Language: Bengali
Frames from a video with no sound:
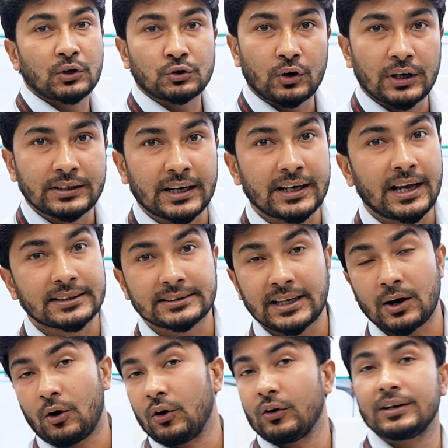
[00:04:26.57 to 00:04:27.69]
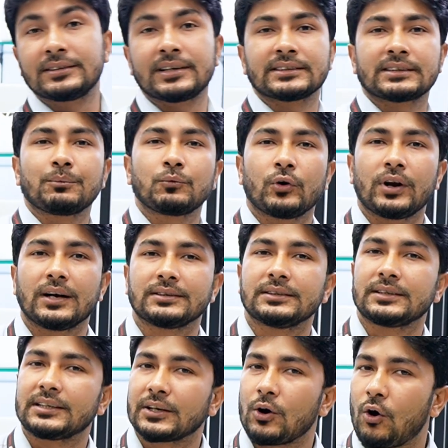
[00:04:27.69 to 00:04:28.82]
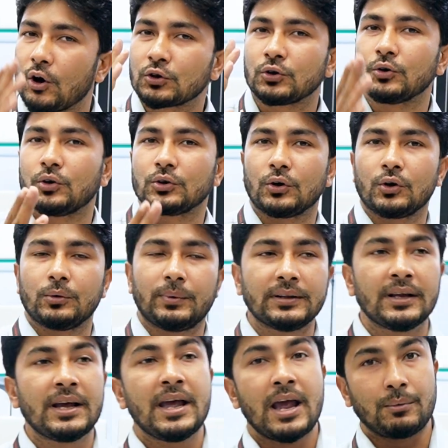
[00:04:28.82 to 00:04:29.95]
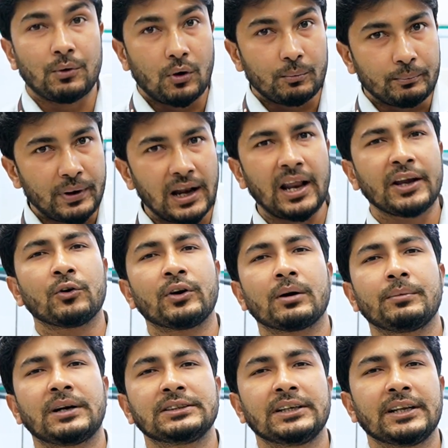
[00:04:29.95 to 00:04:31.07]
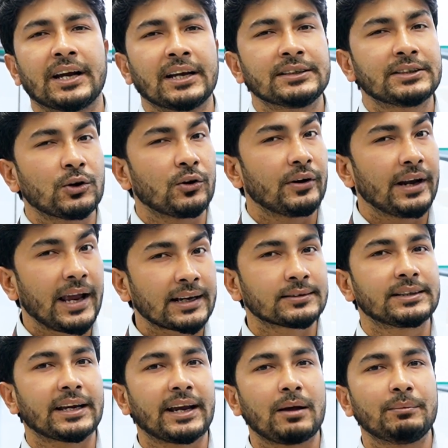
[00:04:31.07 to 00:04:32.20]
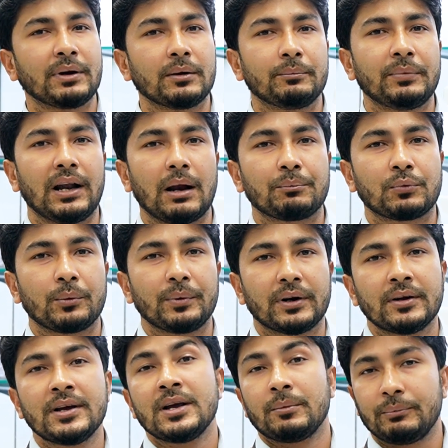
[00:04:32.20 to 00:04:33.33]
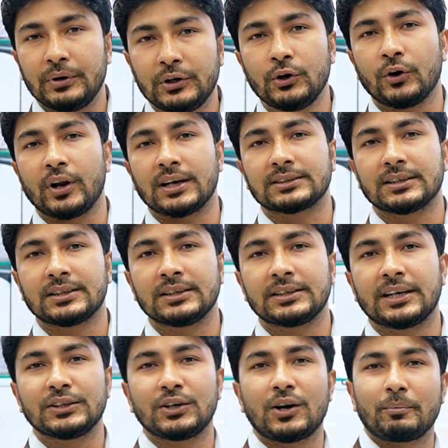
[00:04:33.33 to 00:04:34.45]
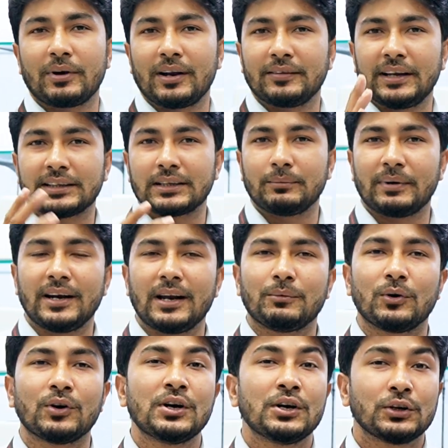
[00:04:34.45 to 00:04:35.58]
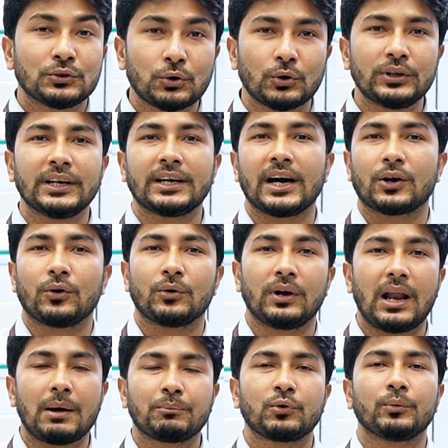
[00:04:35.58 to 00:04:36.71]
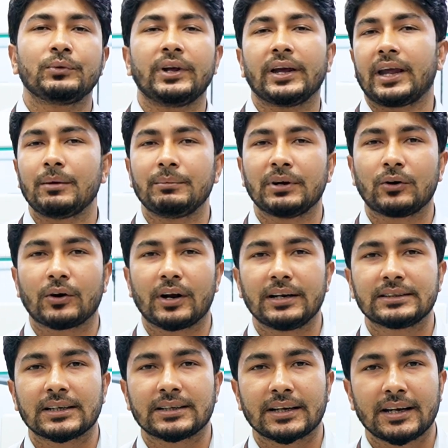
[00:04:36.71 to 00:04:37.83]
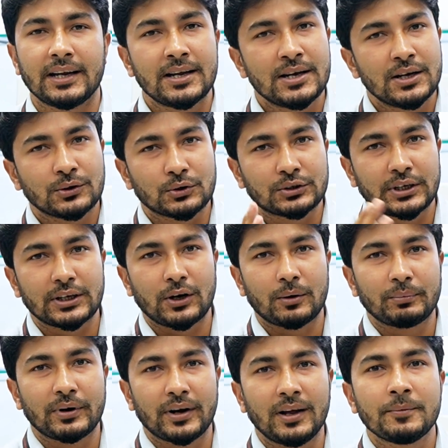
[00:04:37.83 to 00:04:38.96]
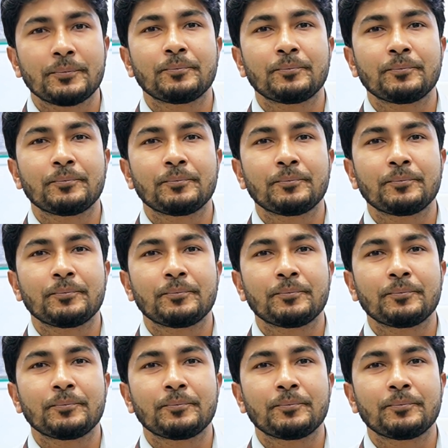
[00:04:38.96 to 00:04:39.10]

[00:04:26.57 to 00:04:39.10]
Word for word: করে সঙ্গে থাকেন আর যারা অলরেডি সাবস্ক্রাইব করে আছেন তাদেরকে অসংখ্য ধন্যবাদ এবং বেল আইকনটাকে বাজিয়ে রাখেন যেন নেক্সট যে গেমিং ল্যাপটপের ভিডিওটা আসতেছে সেটা যেন আপনারা দেখতে পারেন এবং যদি কারোর ল্যাপটপ দিয়ে গেমিং করার ইচ্ছা থাকে তো সেটাও আপনারা